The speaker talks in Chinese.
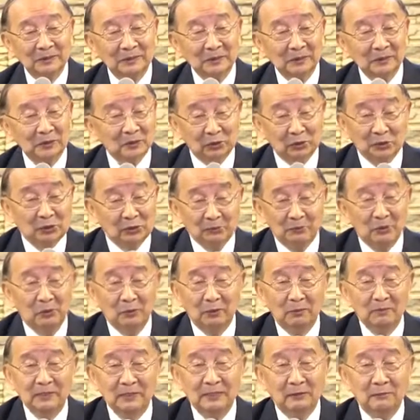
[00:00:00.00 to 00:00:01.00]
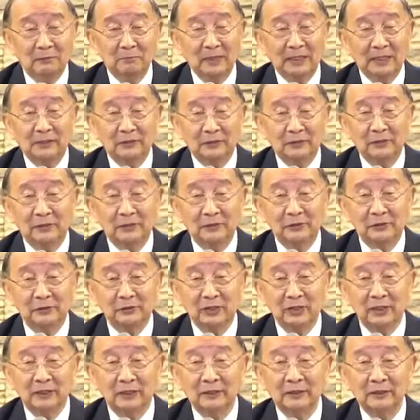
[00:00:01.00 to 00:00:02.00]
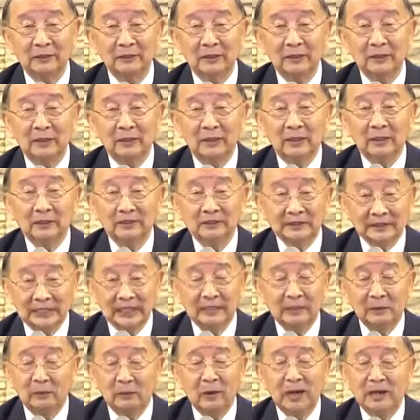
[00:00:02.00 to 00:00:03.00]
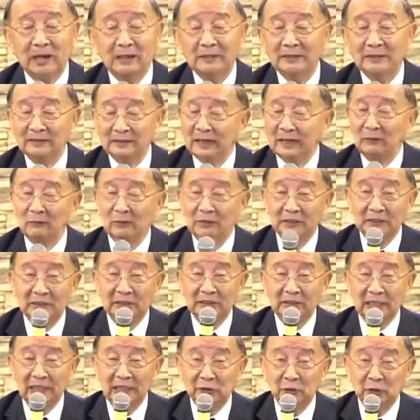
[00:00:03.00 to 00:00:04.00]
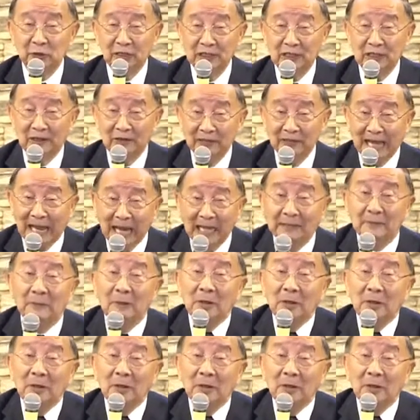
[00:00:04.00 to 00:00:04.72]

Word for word: 有什么我们要被致死的？这样的话，让我一起来宣告：来，